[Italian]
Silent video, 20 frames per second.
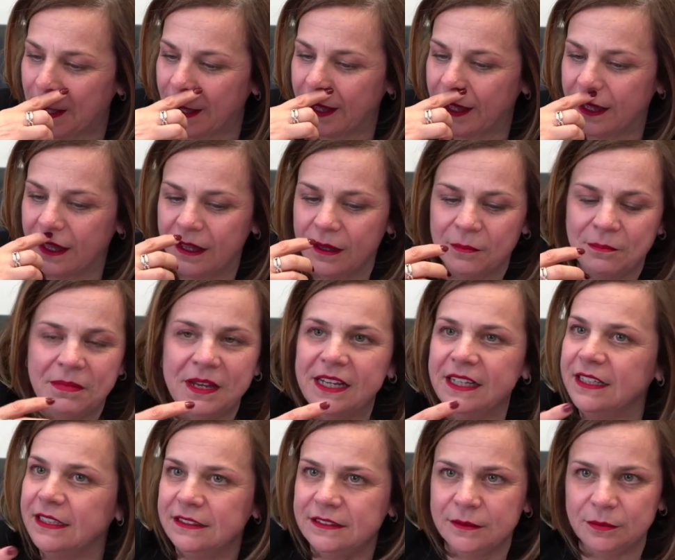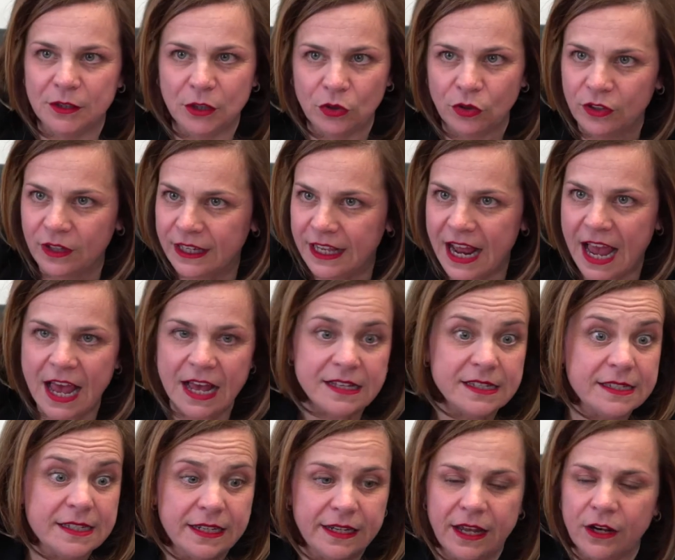Eh, bellissimi
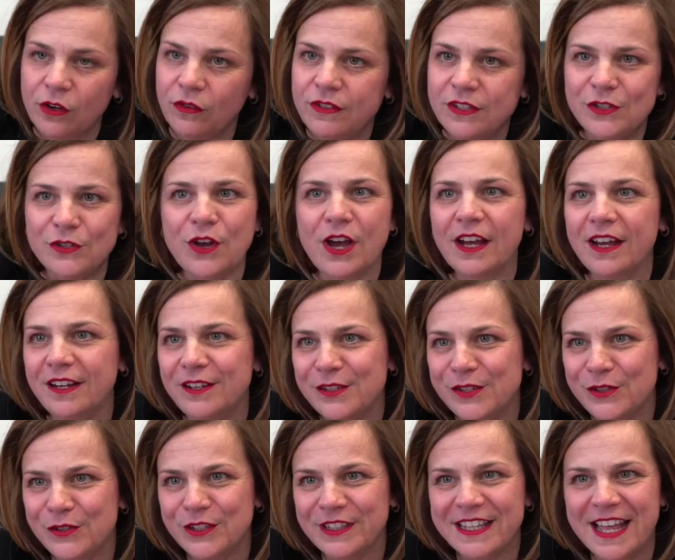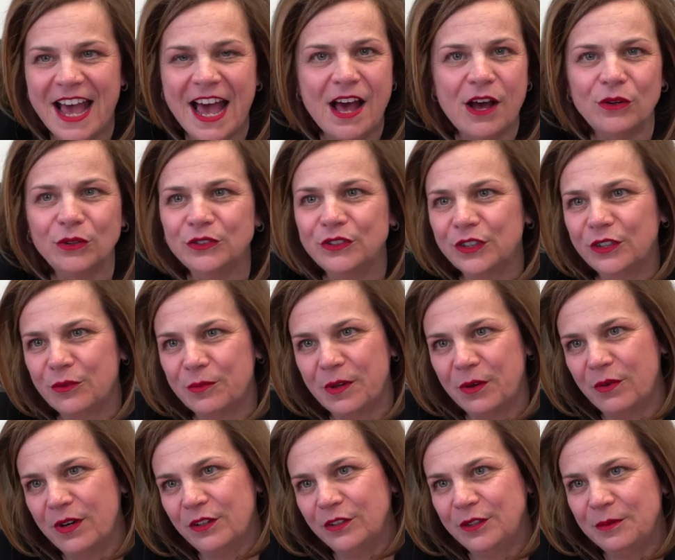congressi che hanno visto anche il sold out come
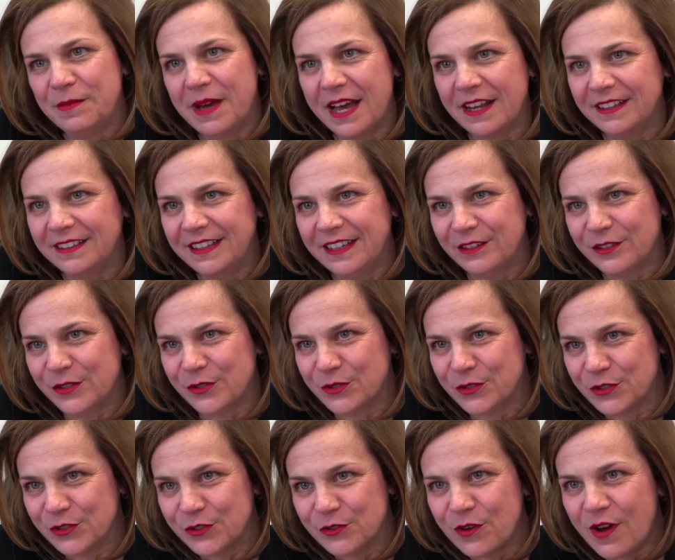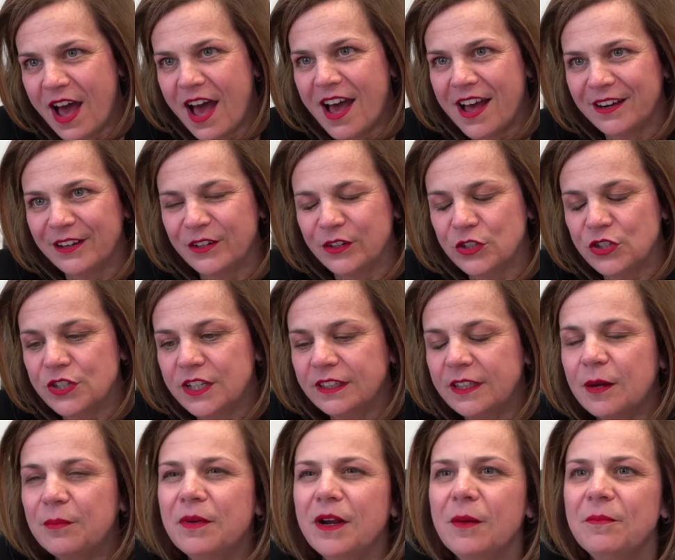quello di Bari dello scorso anno,
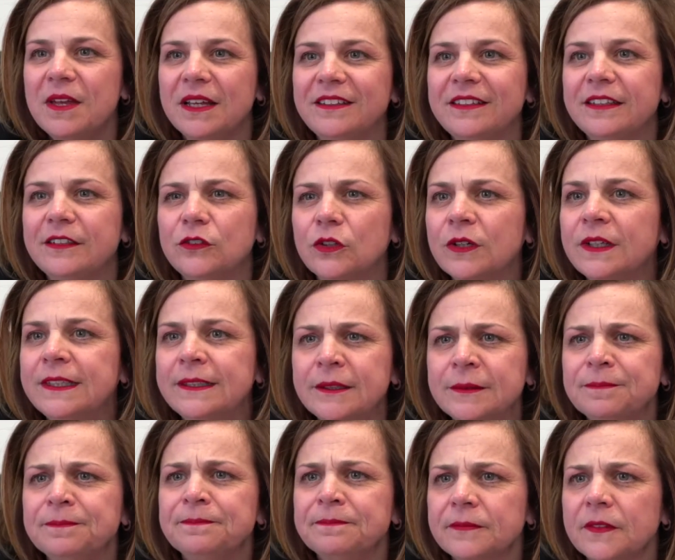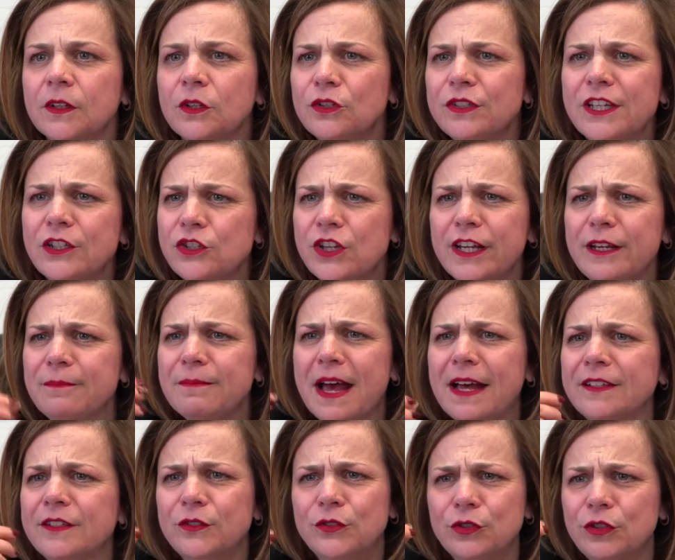eccetera, però abbiamo detto cosa c'è
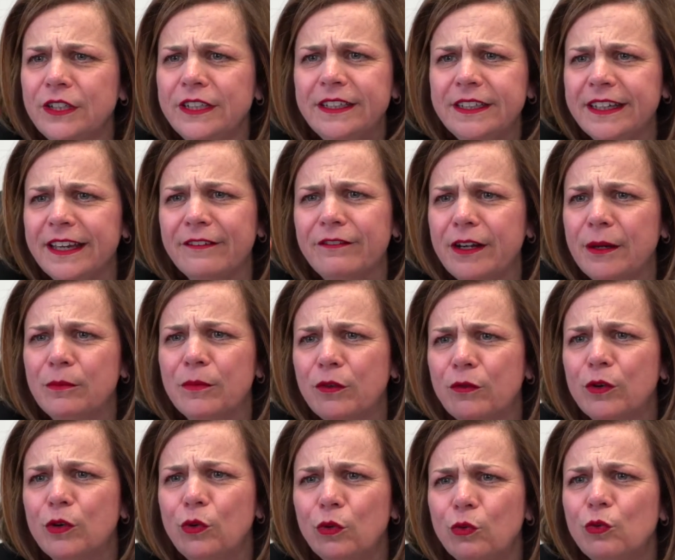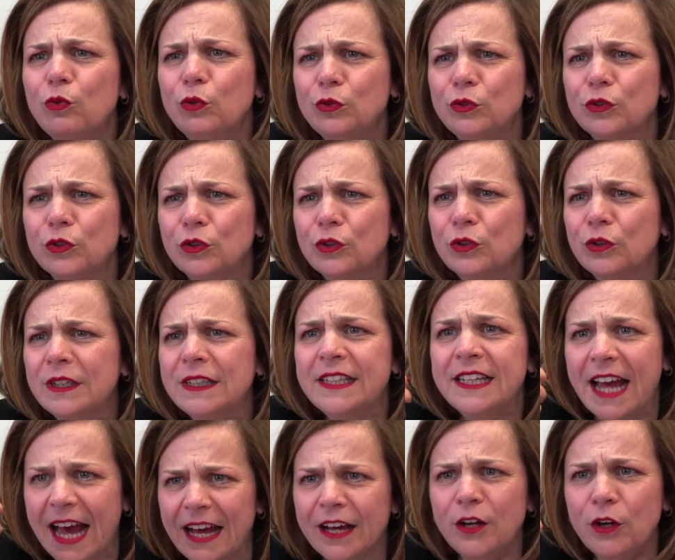rimasto lì che avremmo voluto
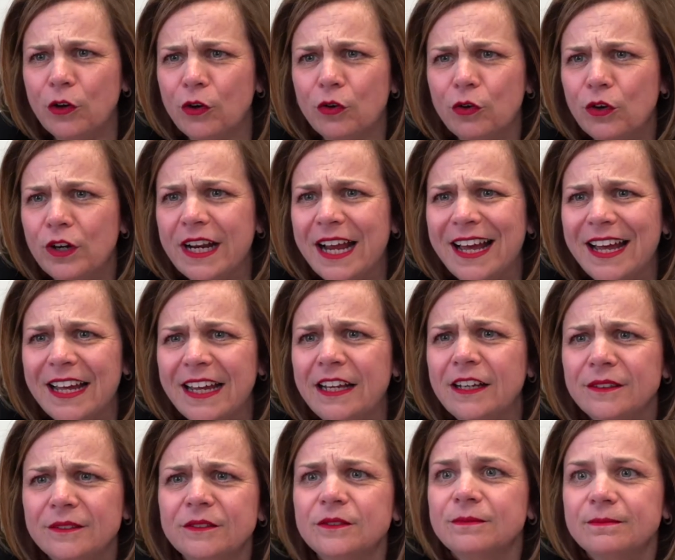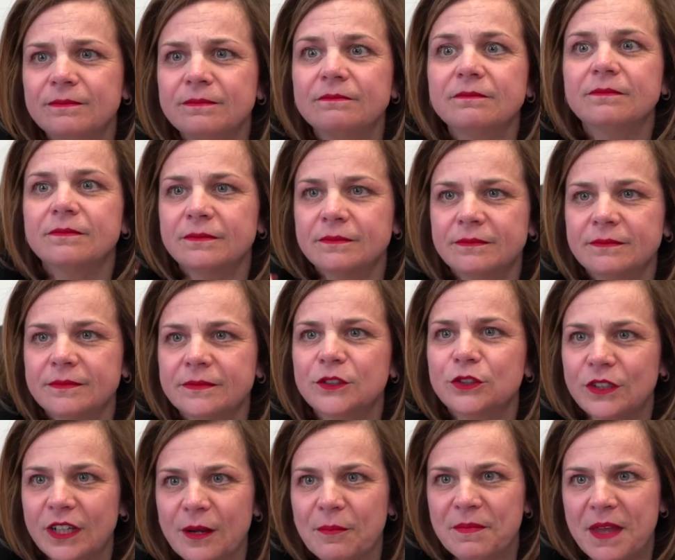ancora e
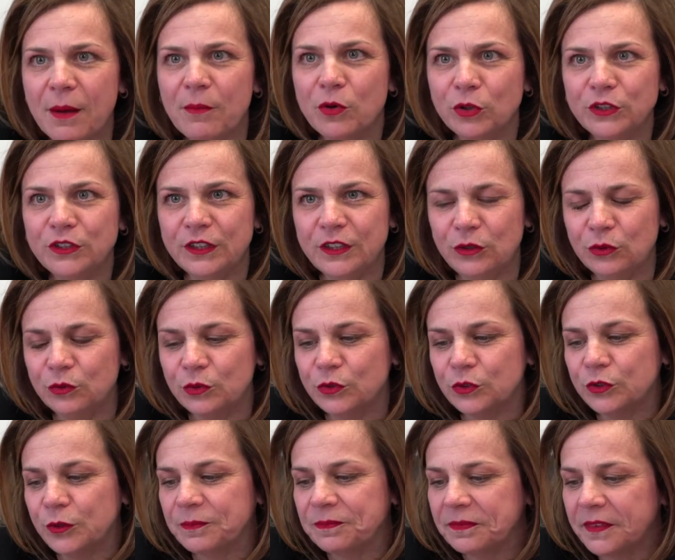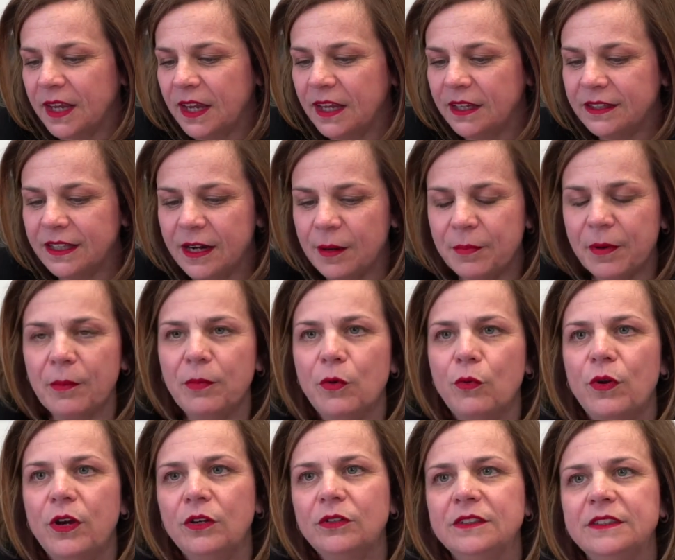non abbiamo ottenuto. Ed era proprio
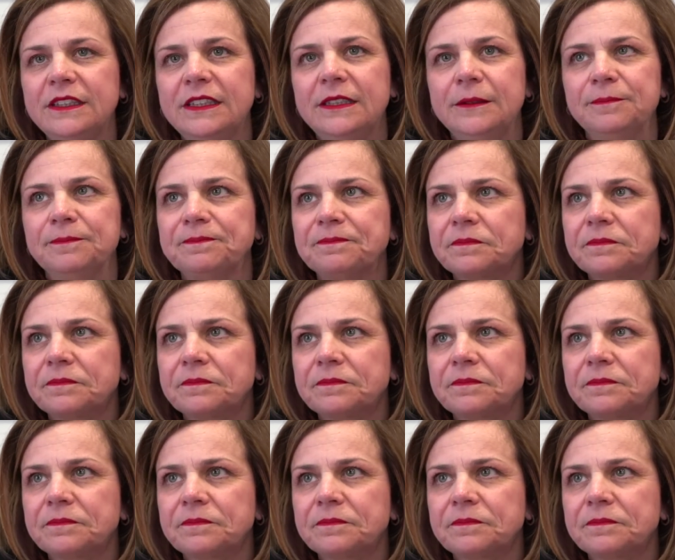quello di